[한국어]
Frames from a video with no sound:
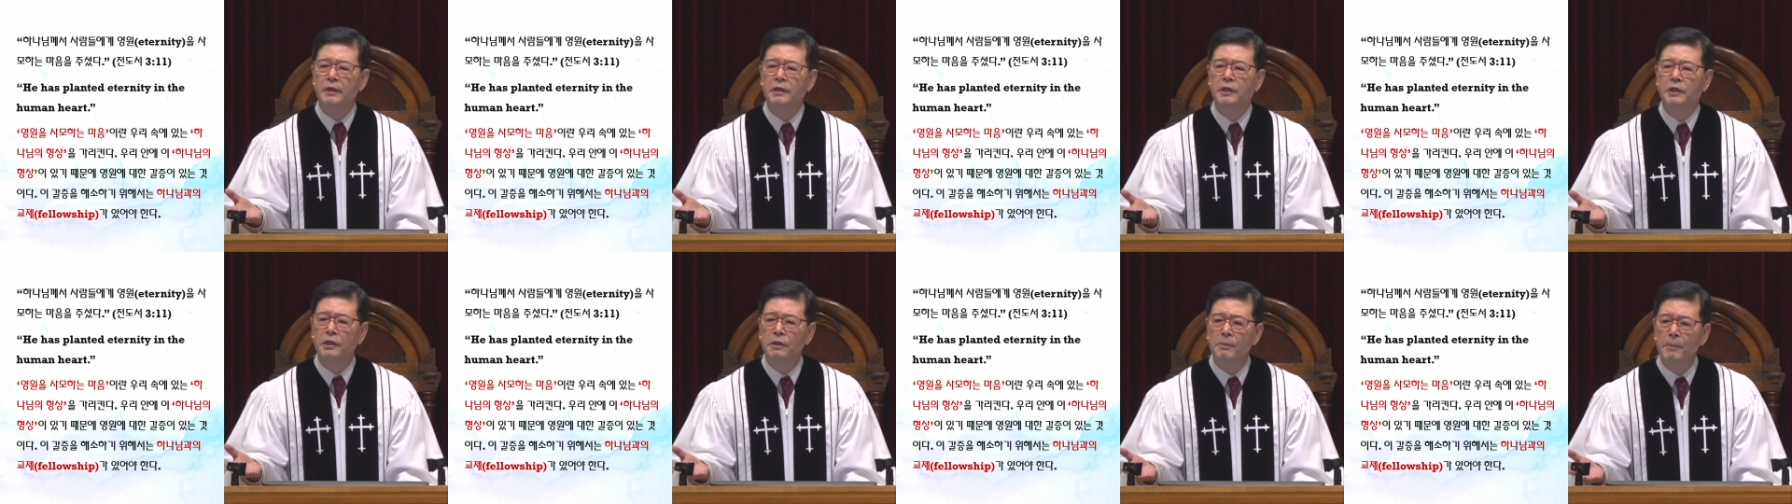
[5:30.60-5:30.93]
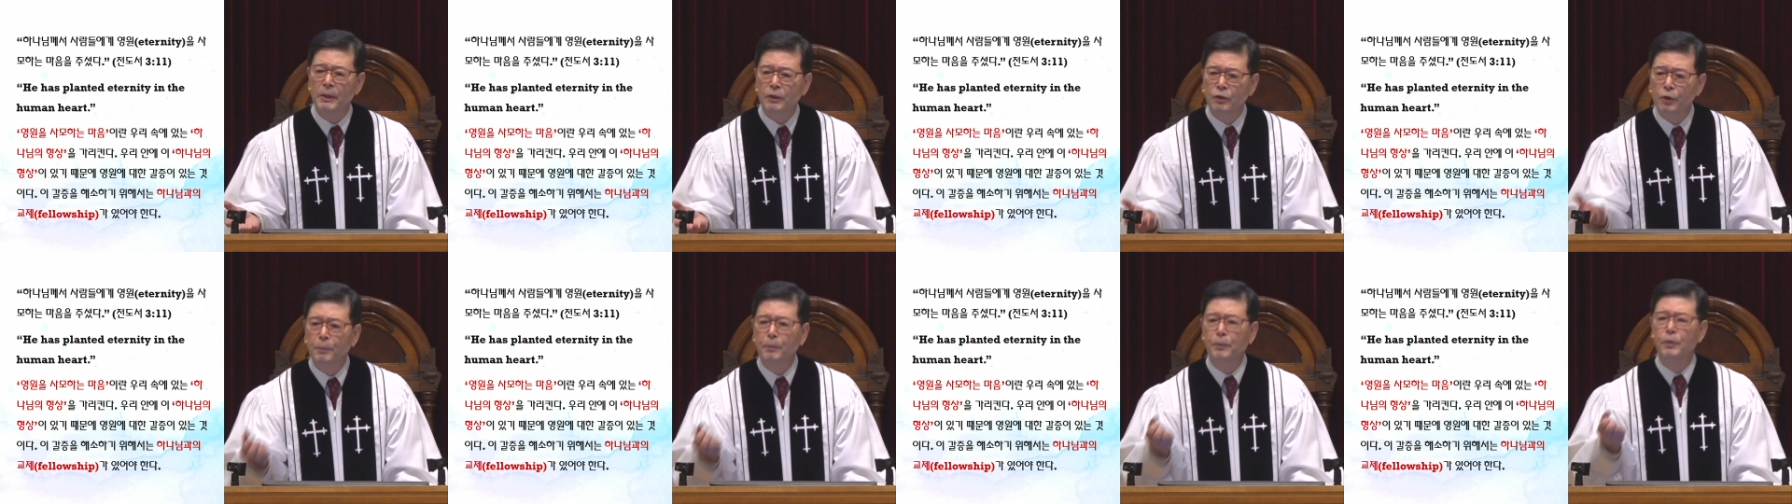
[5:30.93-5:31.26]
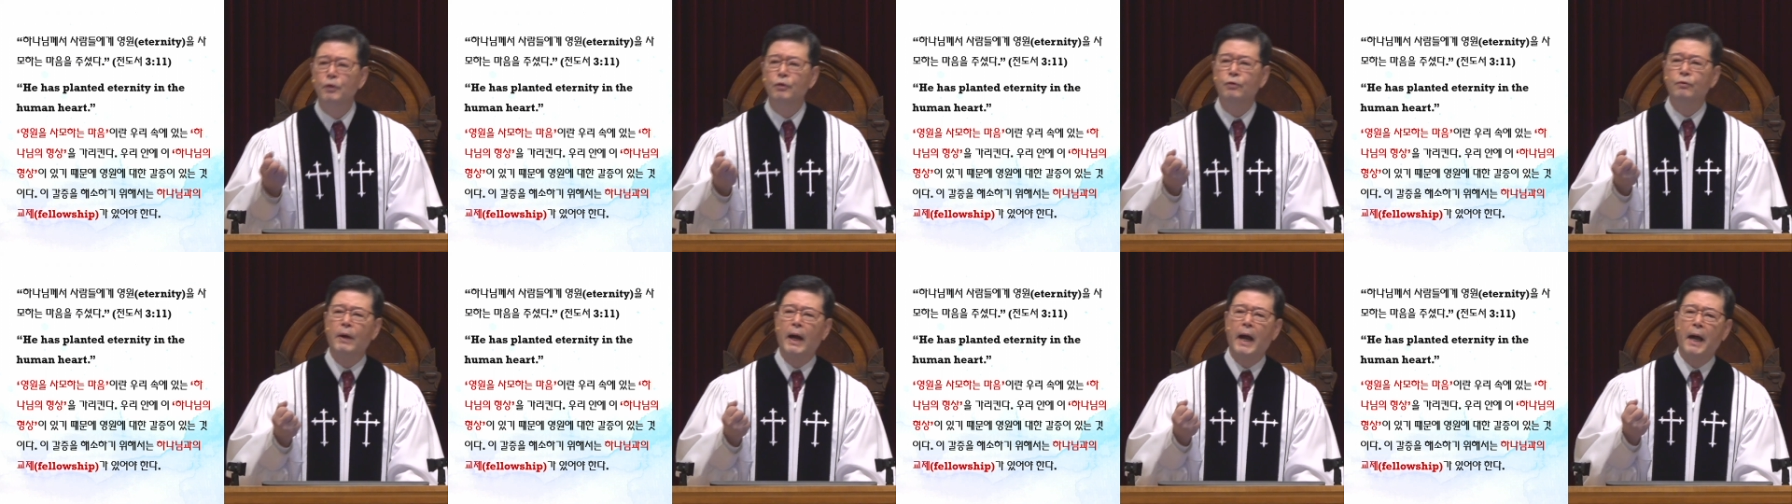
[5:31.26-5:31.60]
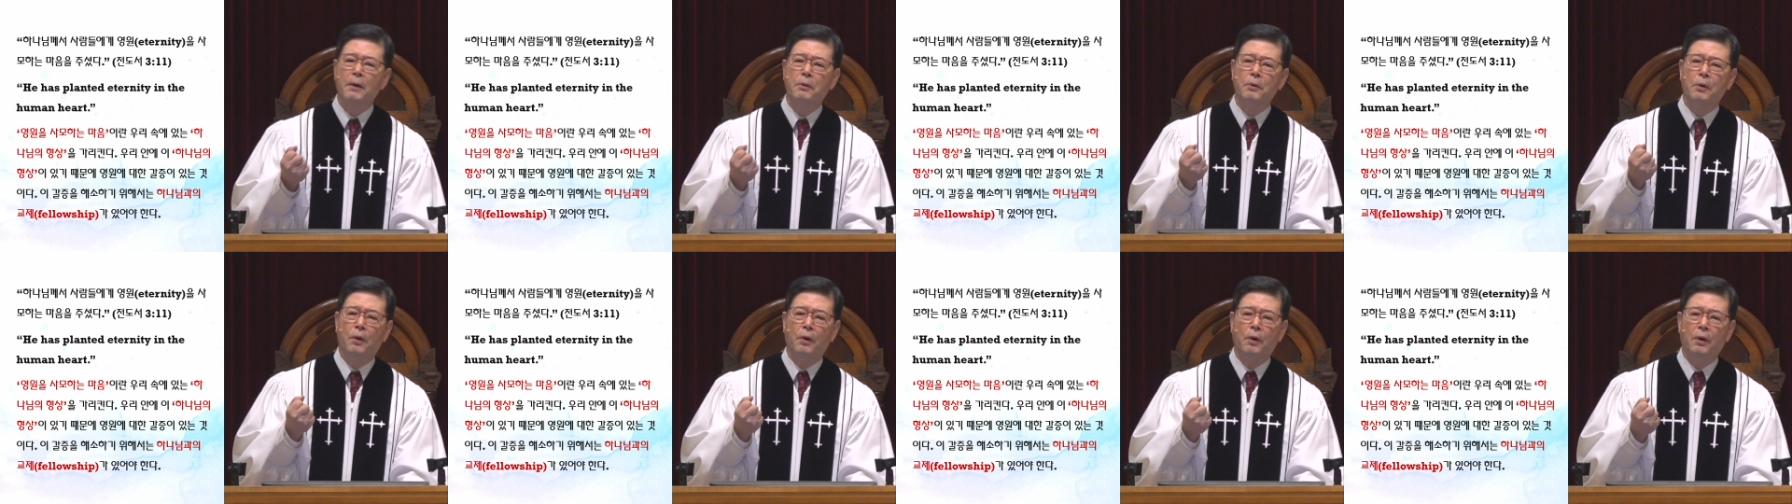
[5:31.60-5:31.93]
그럼에도
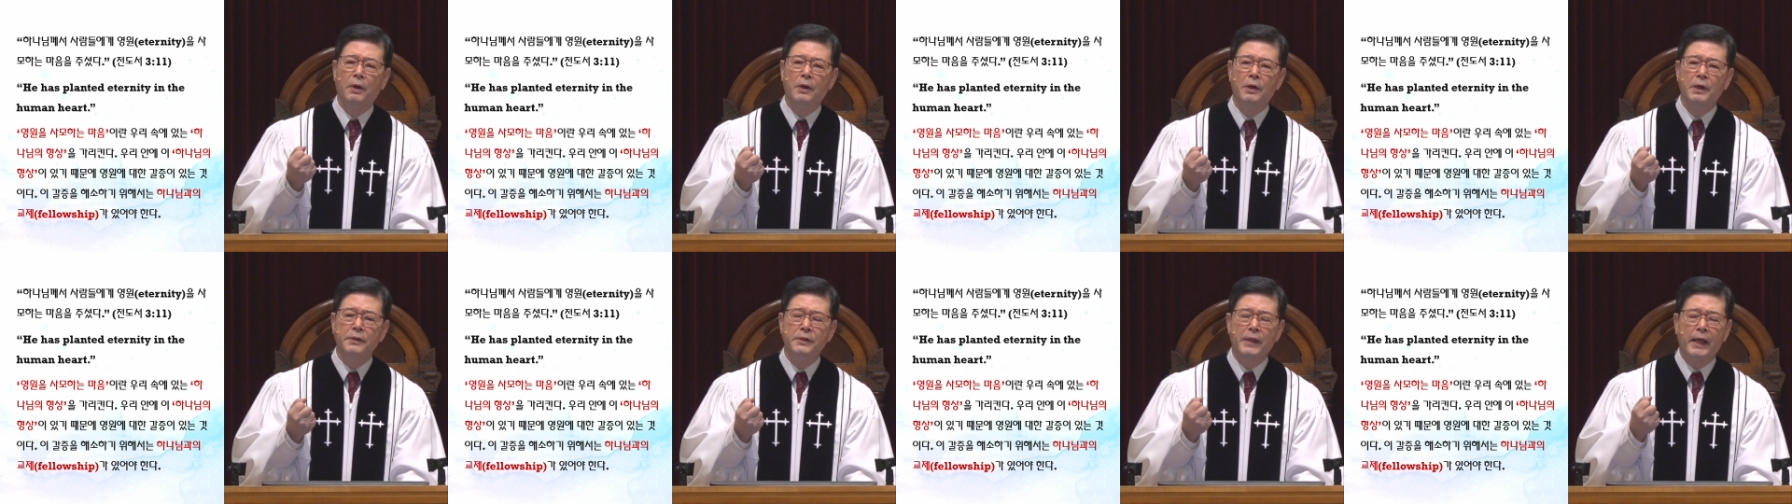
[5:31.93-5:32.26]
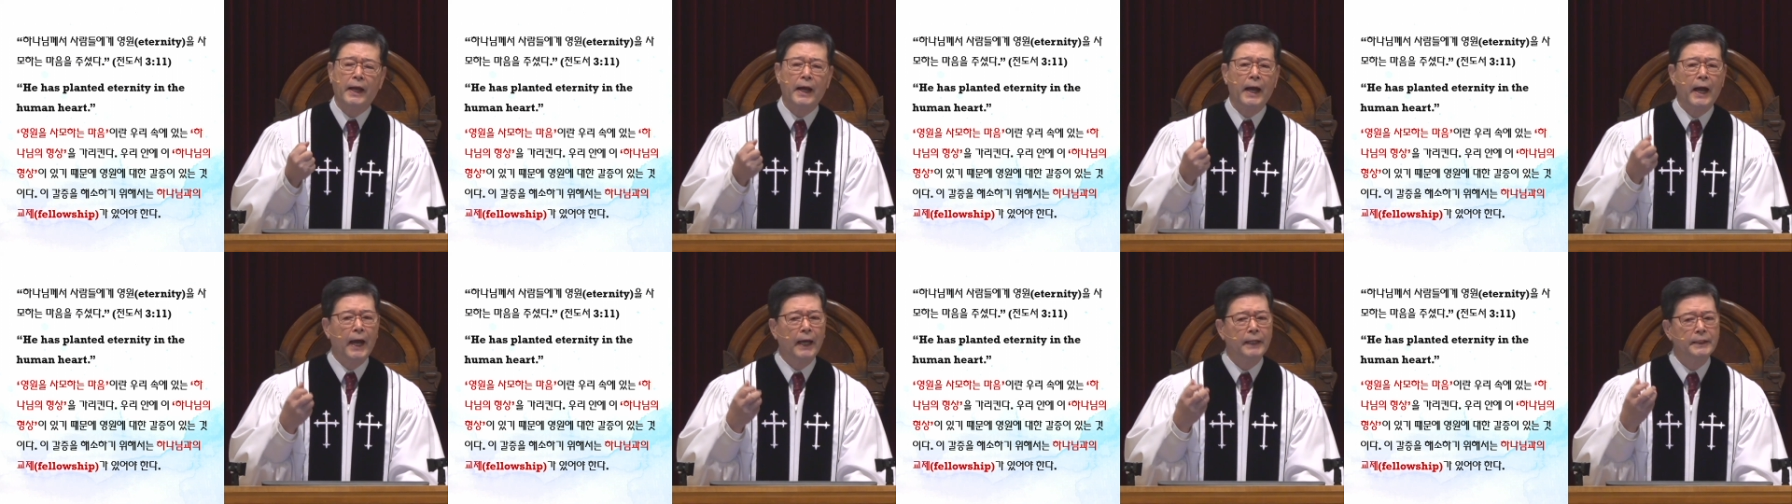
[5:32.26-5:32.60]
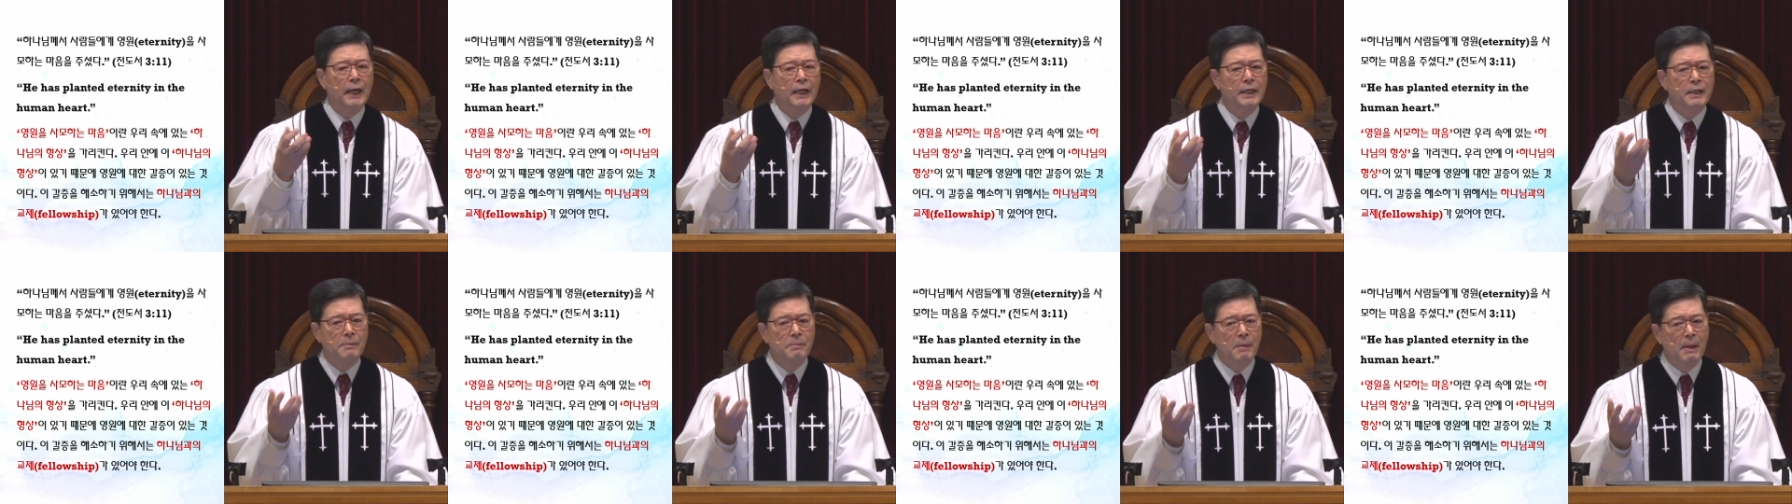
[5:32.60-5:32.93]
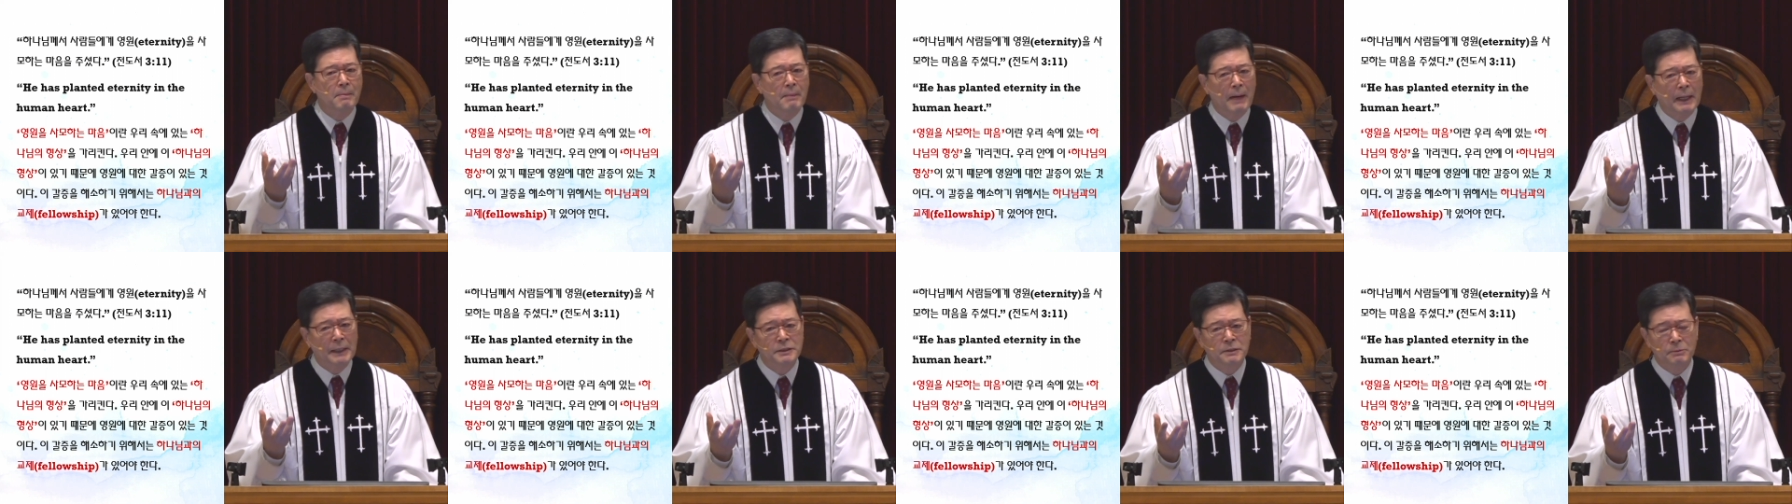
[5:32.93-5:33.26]
불구하고 내가
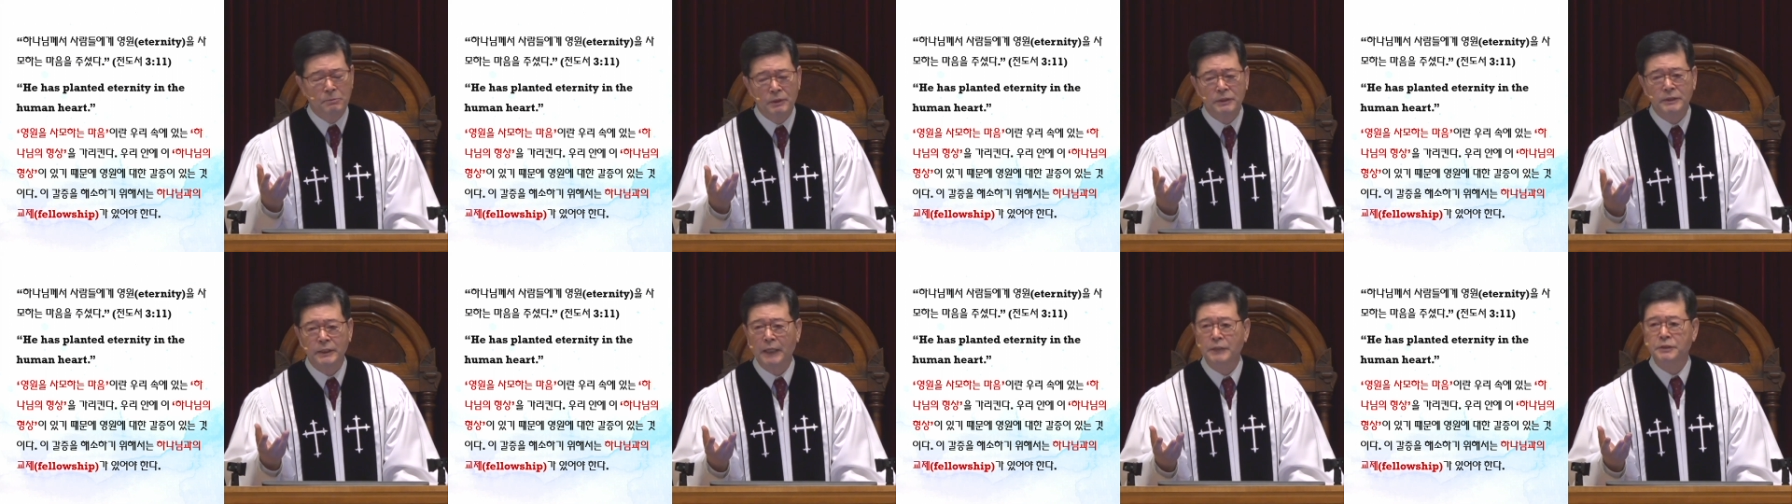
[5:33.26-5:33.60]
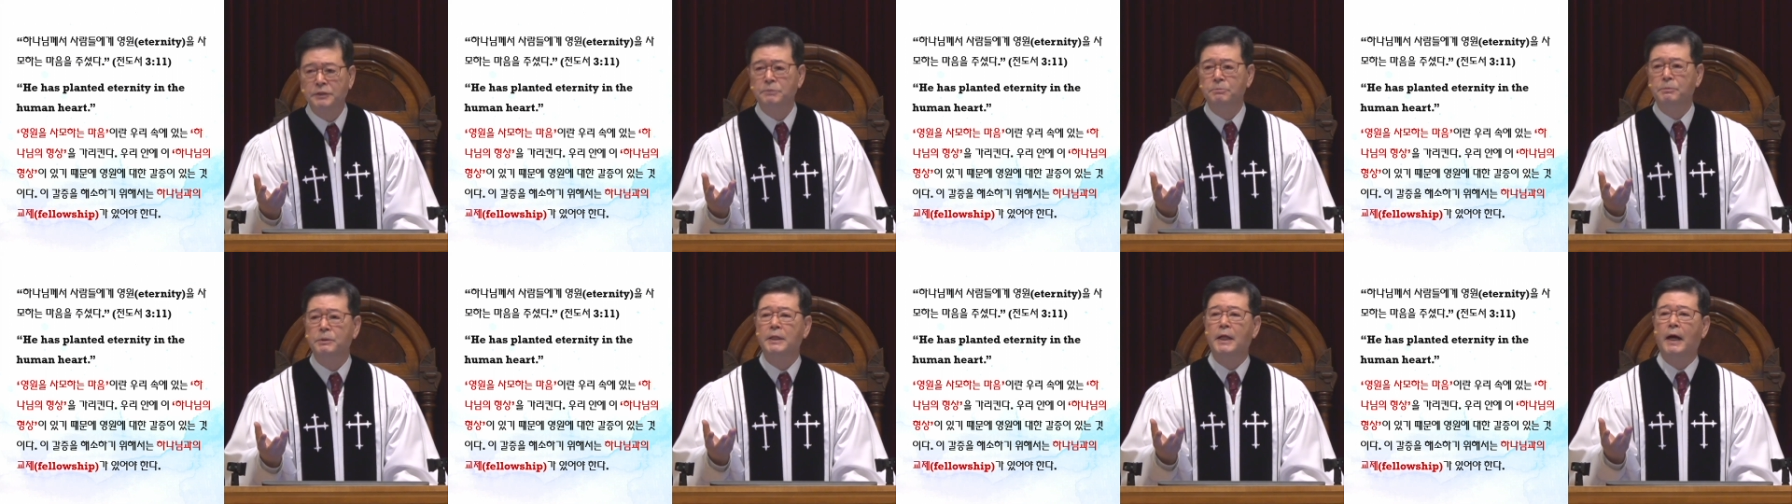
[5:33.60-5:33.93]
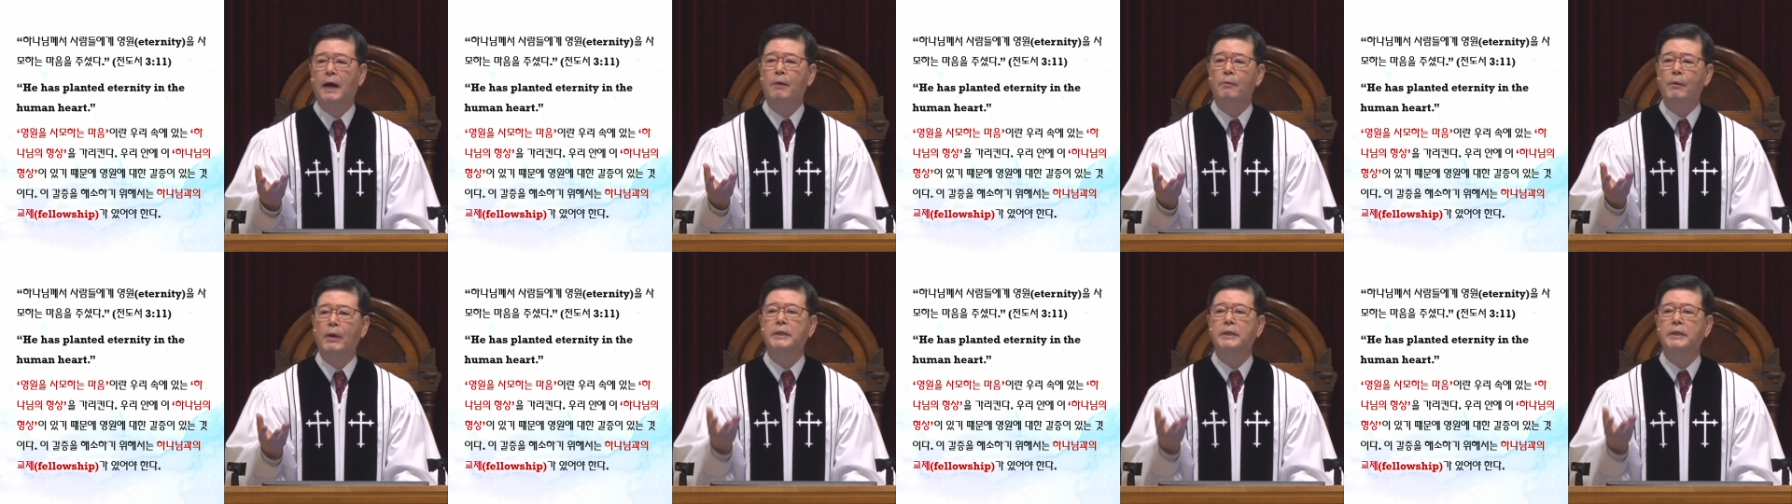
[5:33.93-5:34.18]
하나님의 말씀을 찾습니다.